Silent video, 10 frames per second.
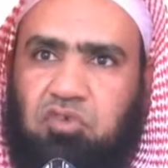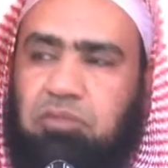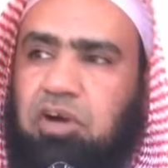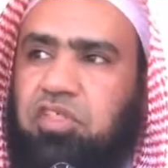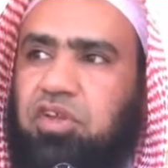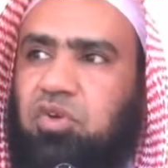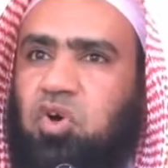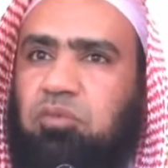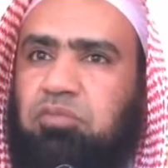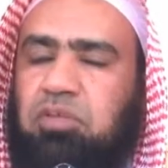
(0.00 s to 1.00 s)
فما
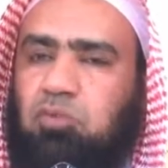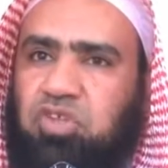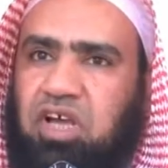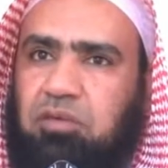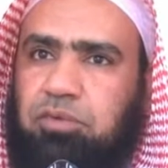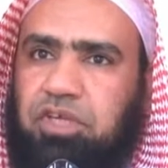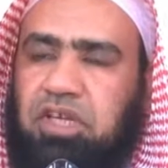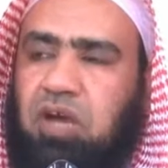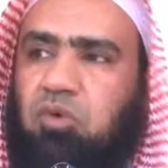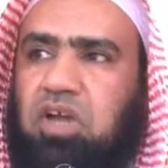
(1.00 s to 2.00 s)
ظنكم
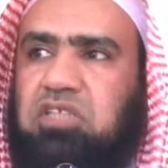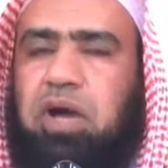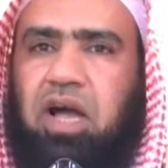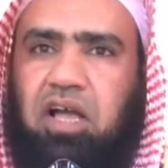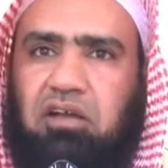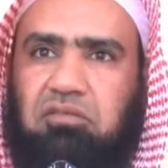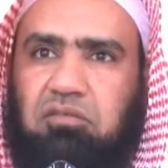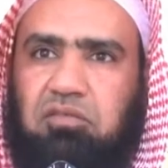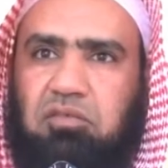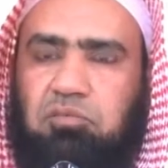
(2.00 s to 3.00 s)
بمتابعين او اتباع
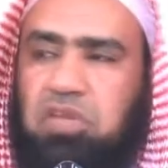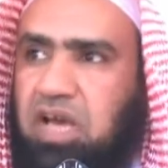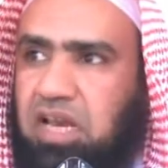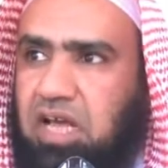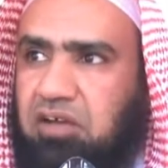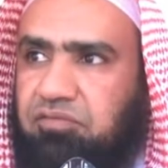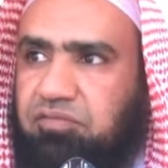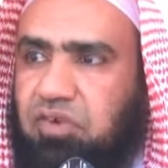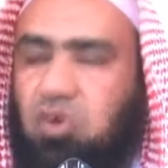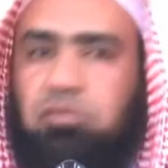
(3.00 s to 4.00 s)
بالالاف
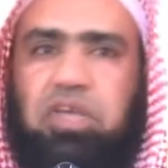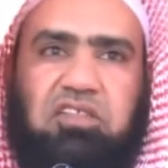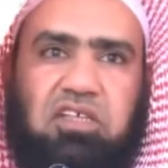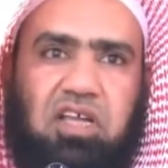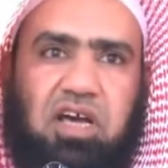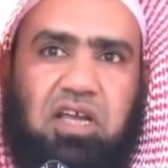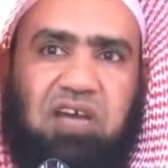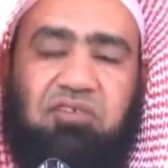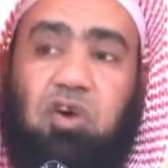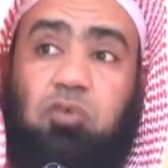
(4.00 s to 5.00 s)
او مئات
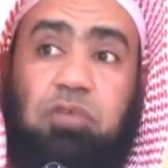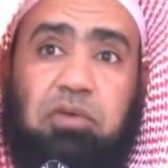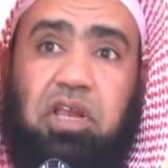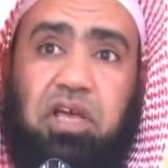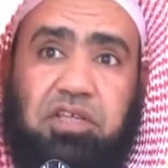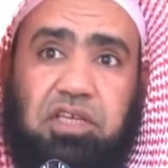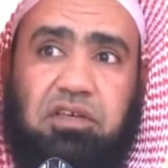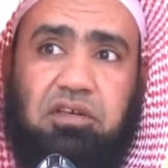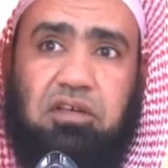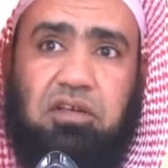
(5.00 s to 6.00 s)
الالاف او بالملايين
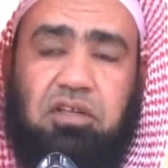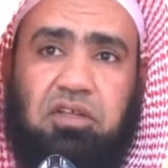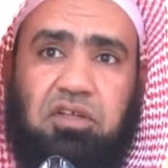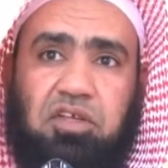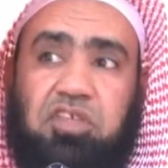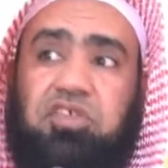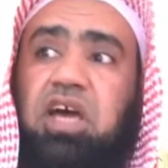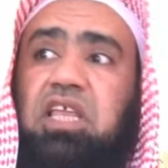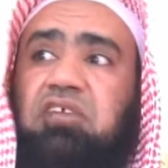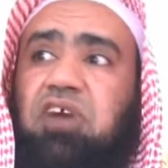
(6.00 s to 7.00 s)

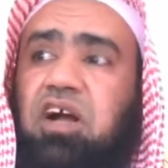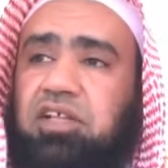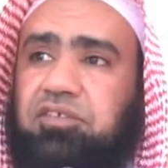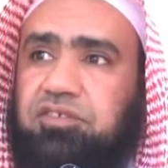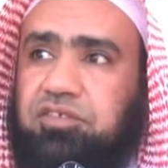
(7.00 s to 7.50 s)
اثنان فقط